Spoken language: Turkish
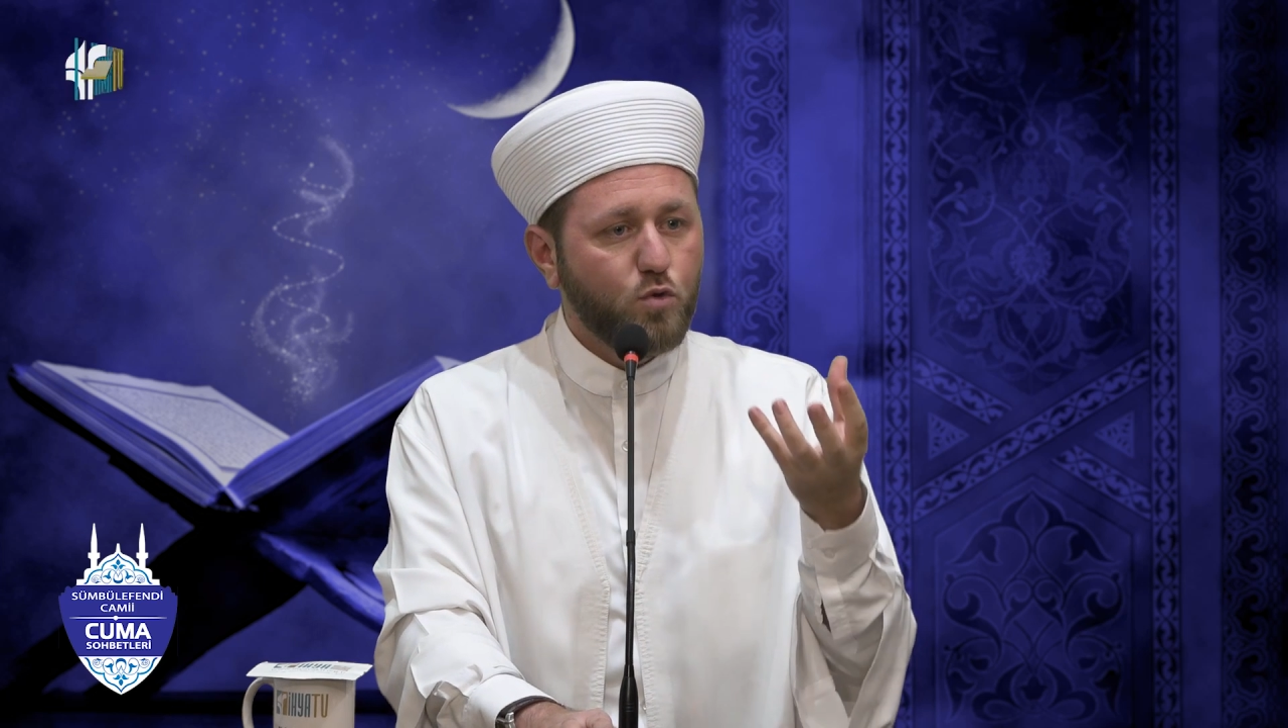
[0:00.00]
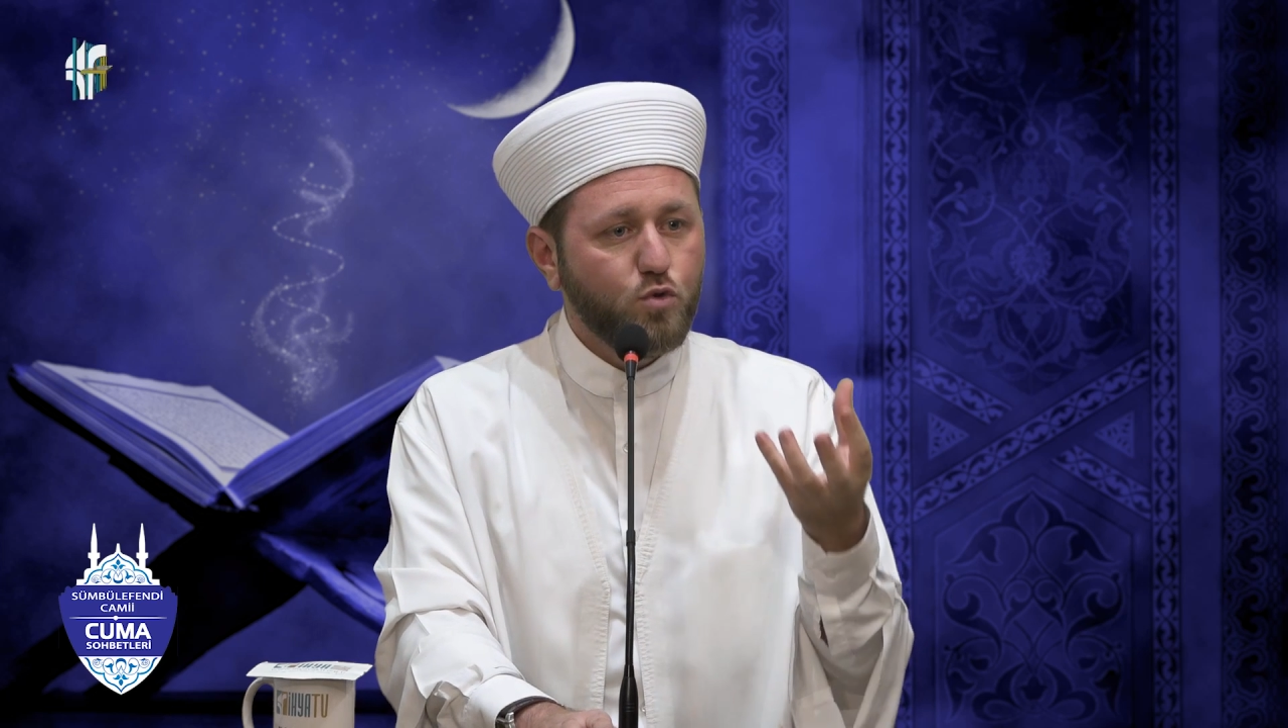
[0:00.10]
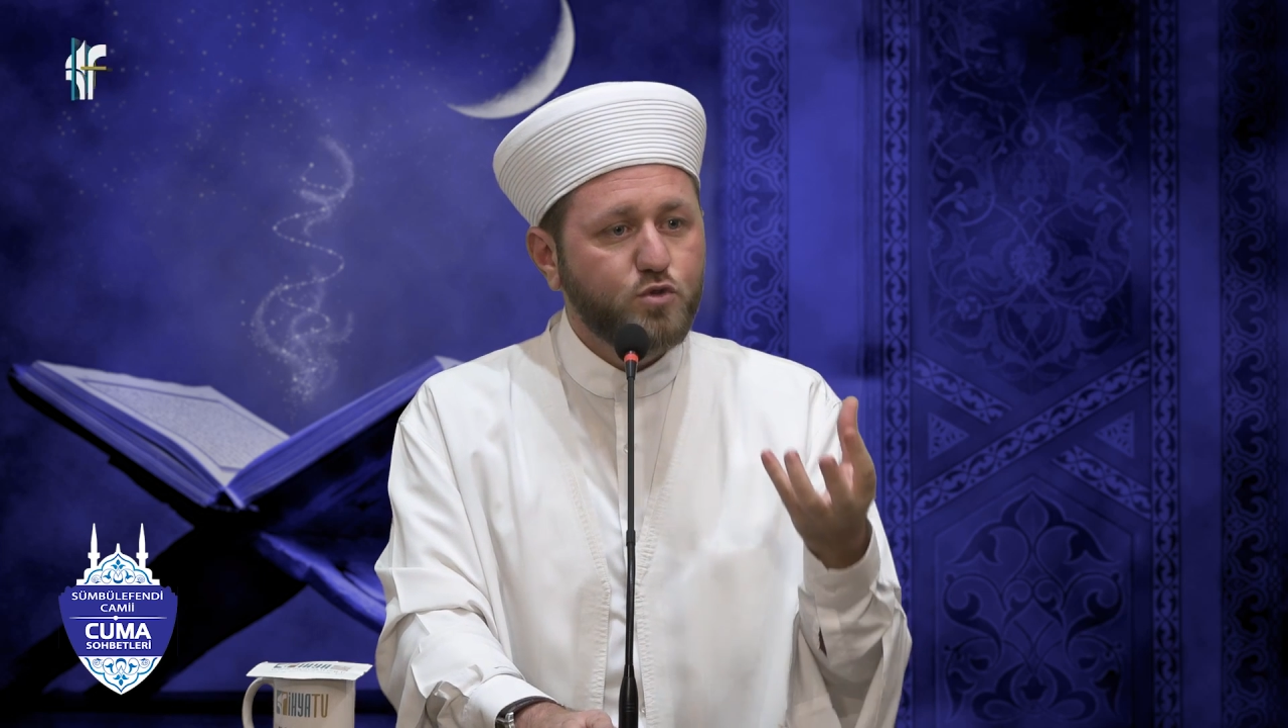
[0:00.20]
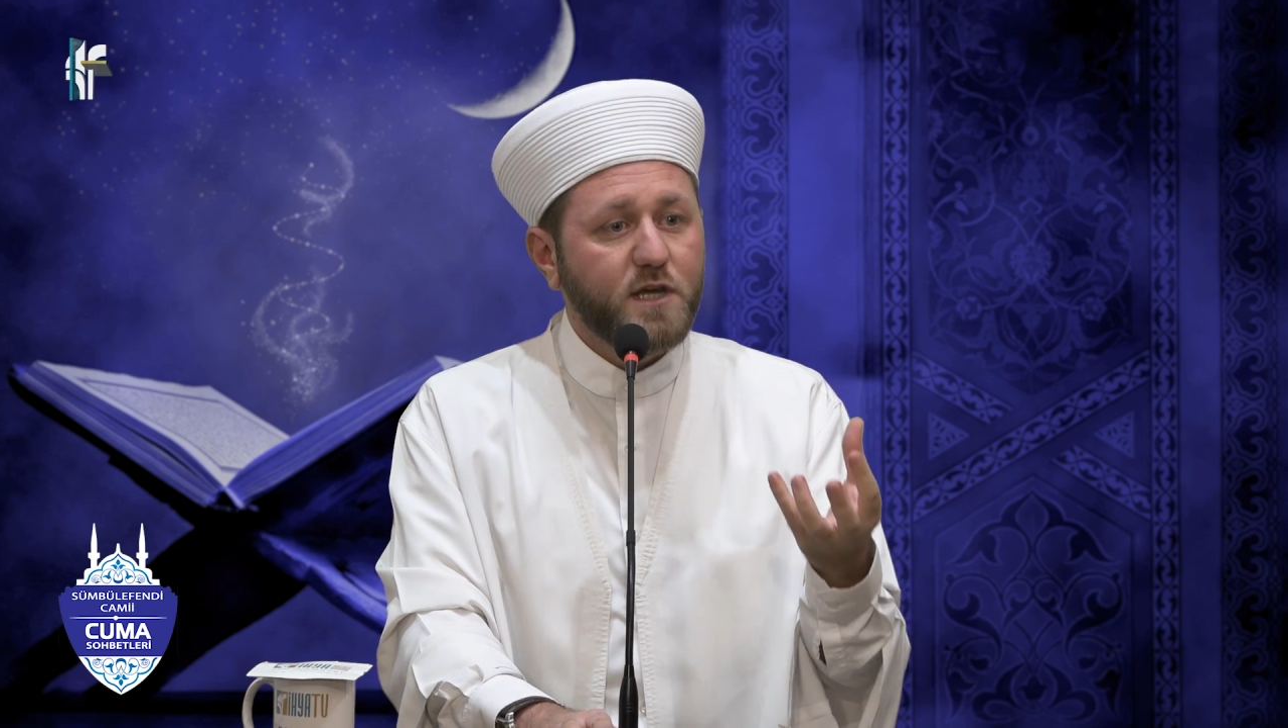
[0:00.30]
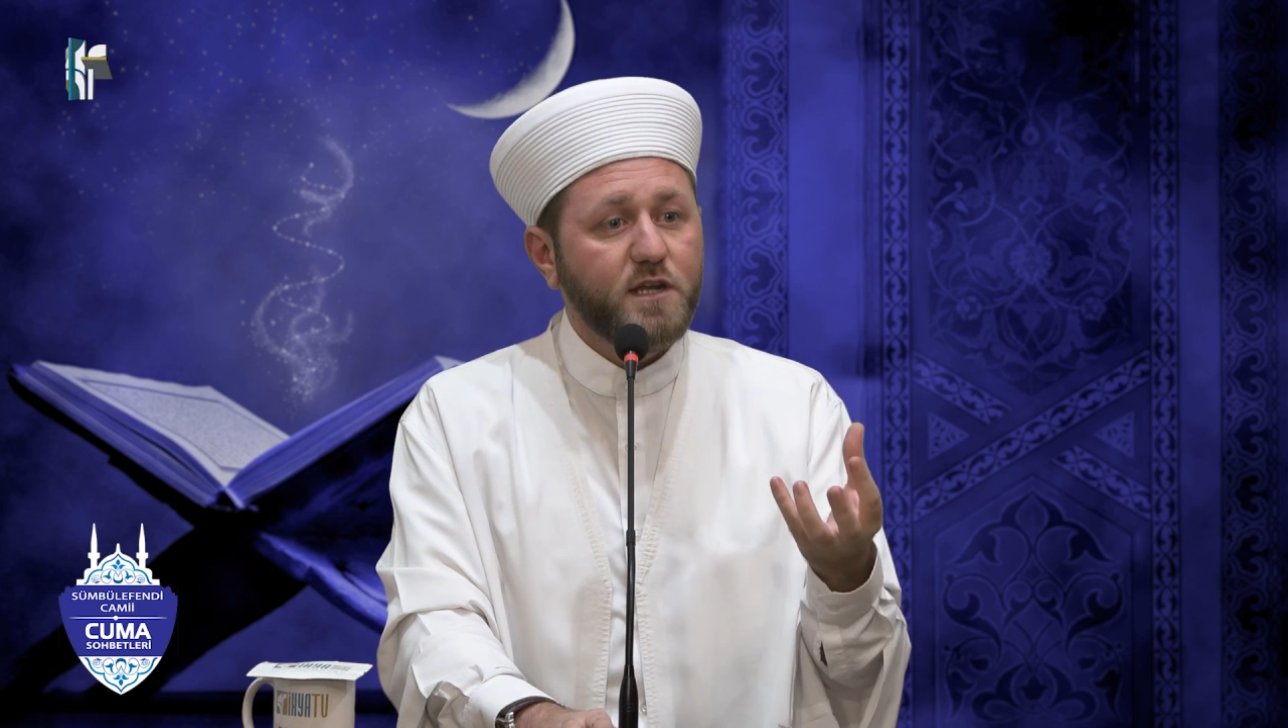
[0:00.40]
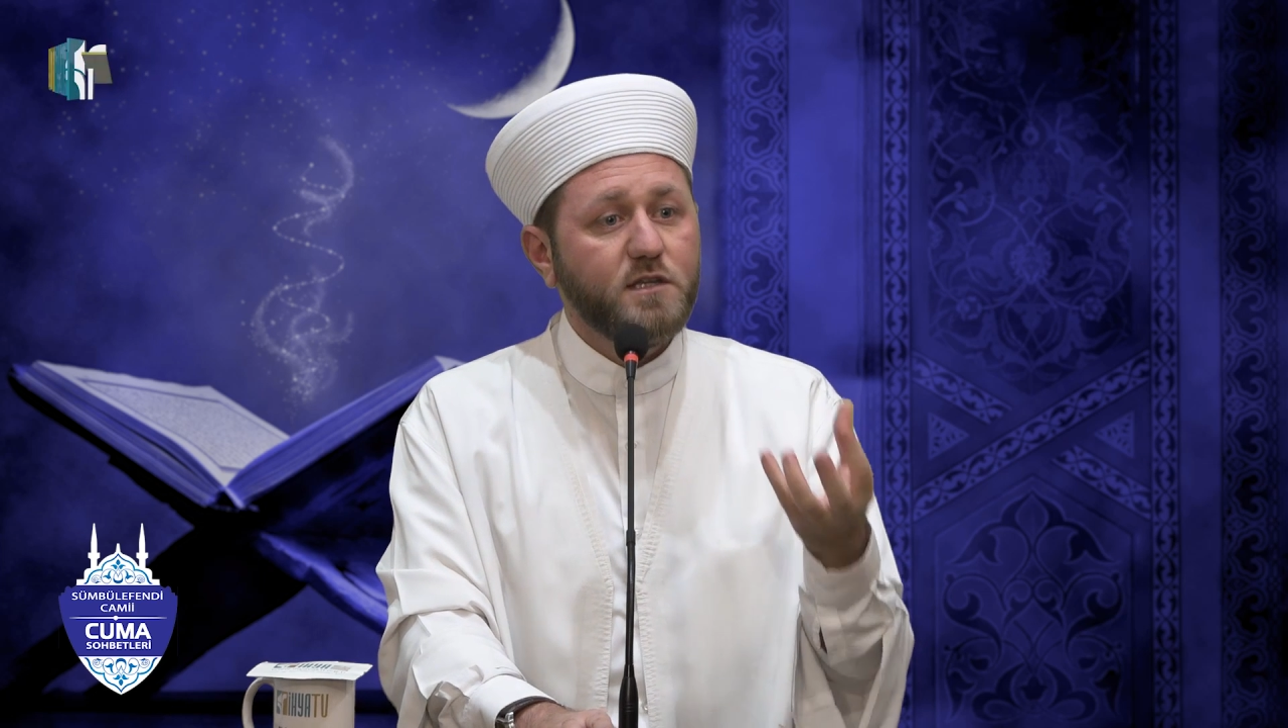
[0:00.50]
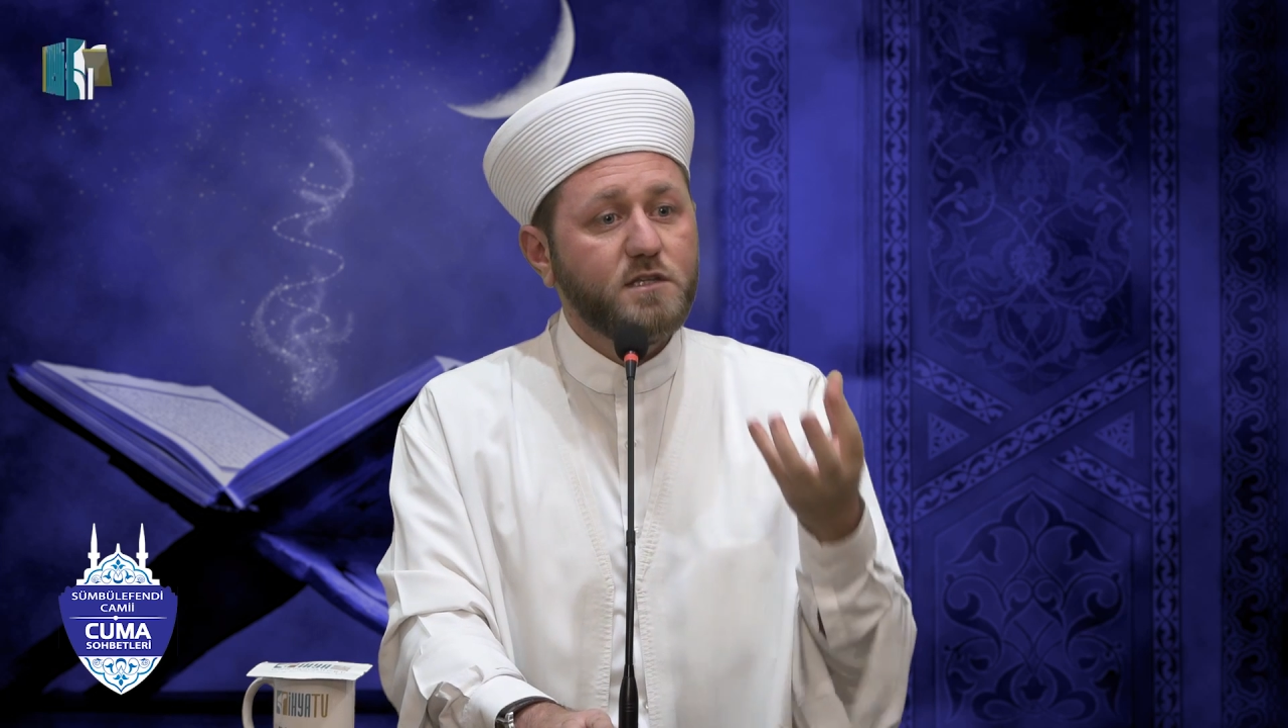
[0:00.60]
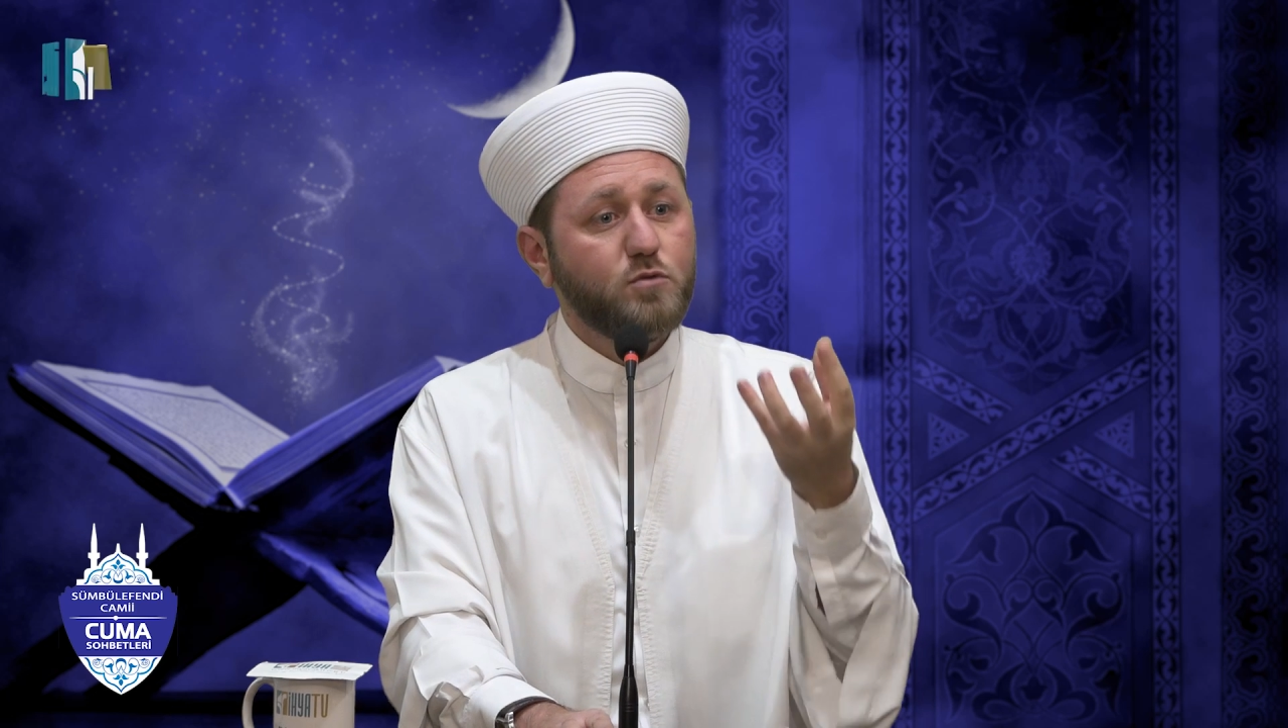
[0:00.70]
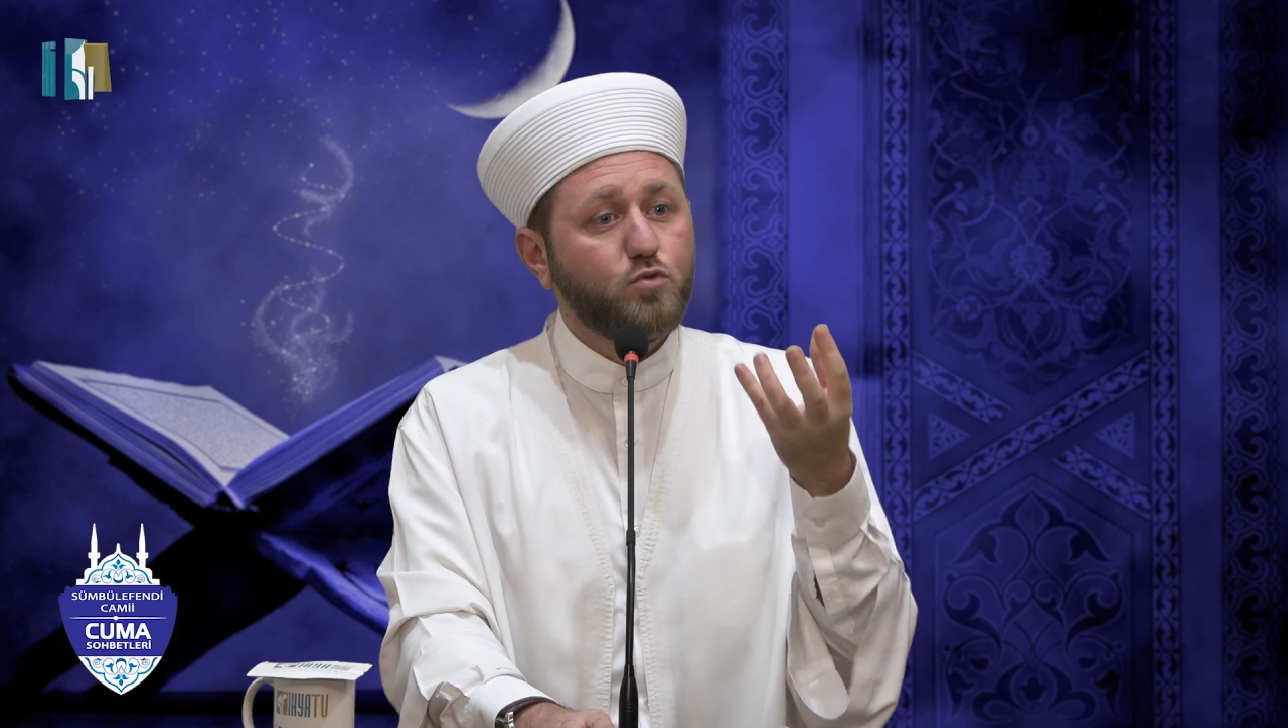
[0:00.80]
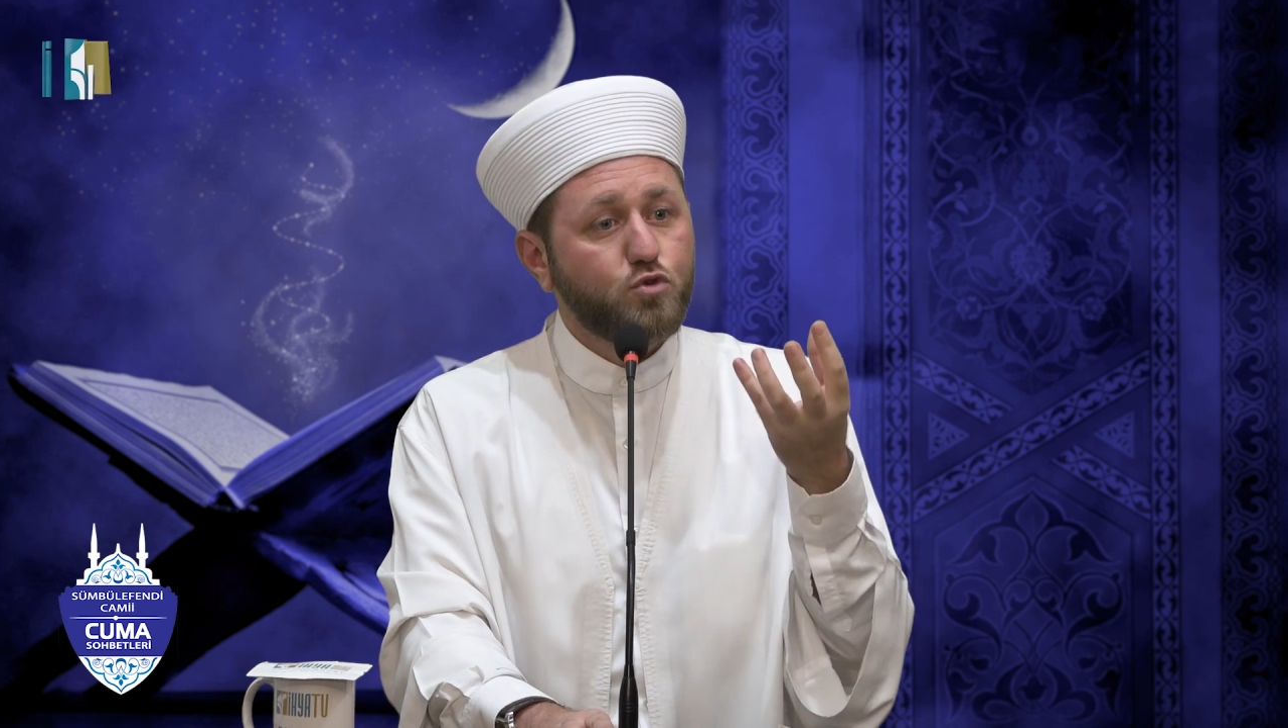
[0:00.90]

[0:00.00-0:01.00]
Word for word: üzerinde